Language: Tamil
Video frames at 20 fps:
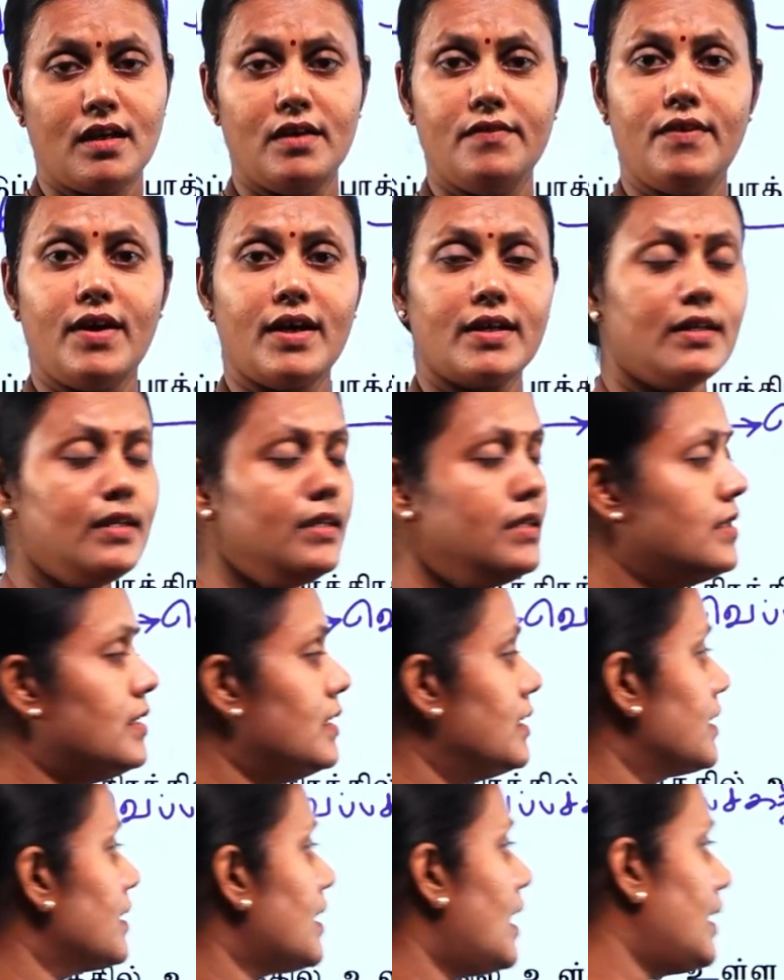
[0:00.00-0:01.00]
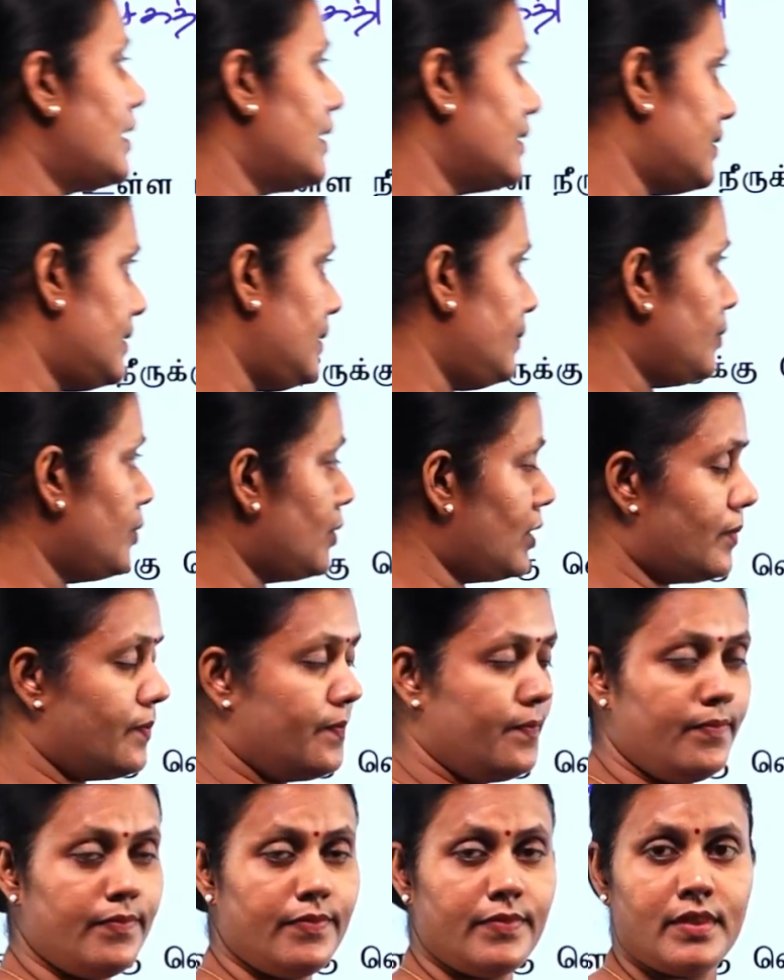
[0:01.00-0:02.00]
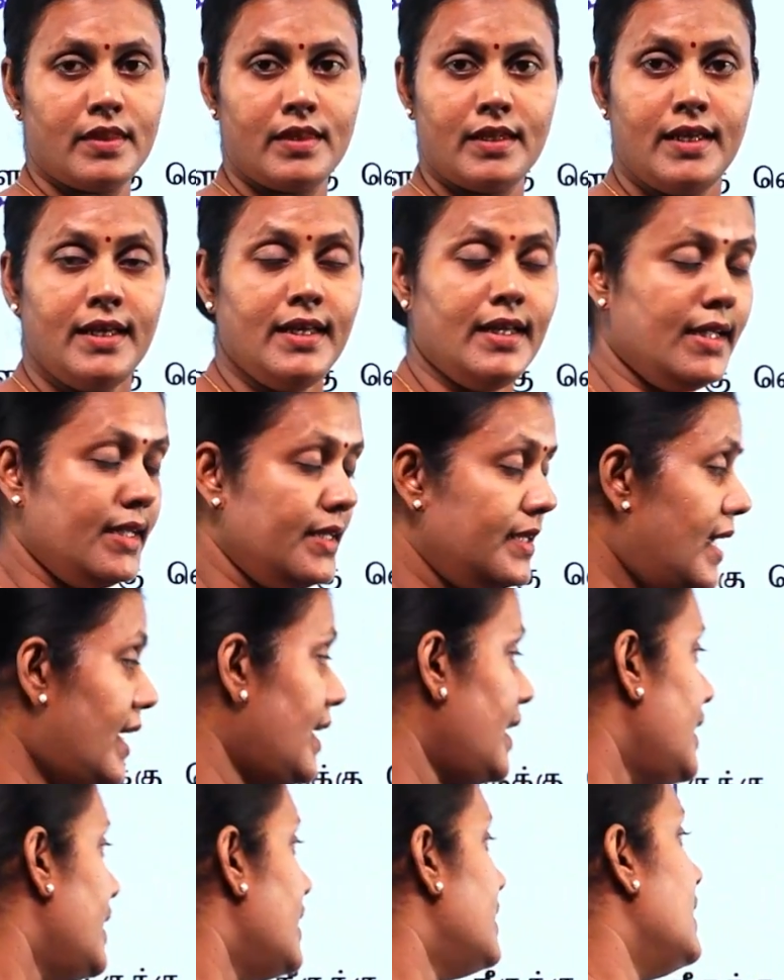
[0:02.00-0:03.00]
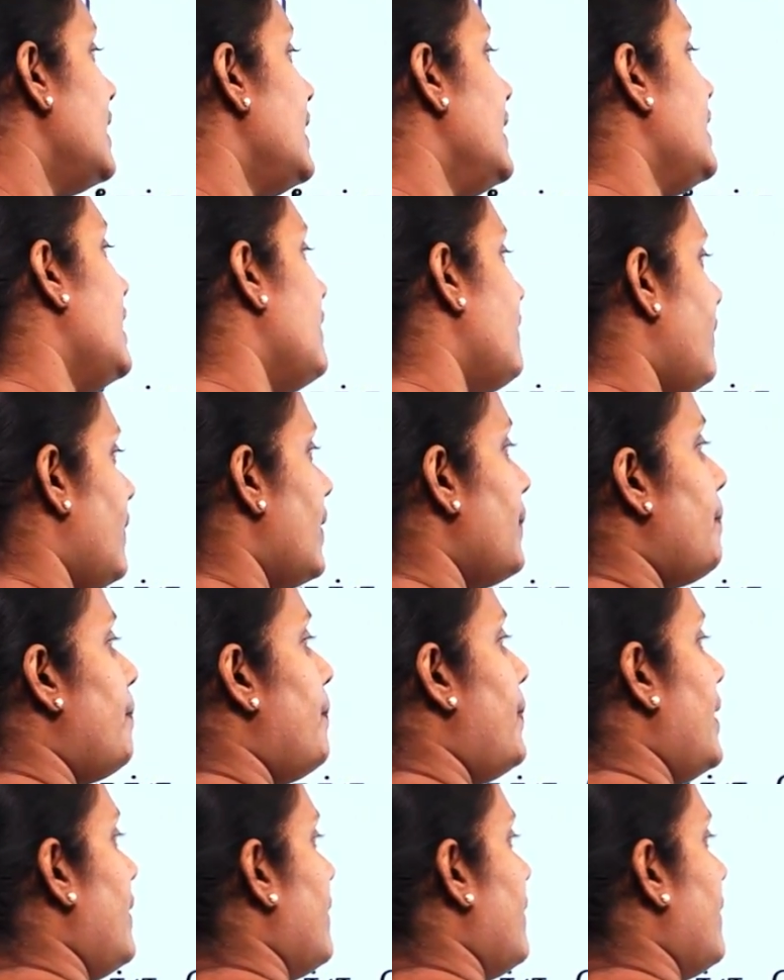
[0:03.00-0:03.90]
அவ்வாறு கடத்தி மூலம் இதே நேரத்தில் இங்கே வெப்ப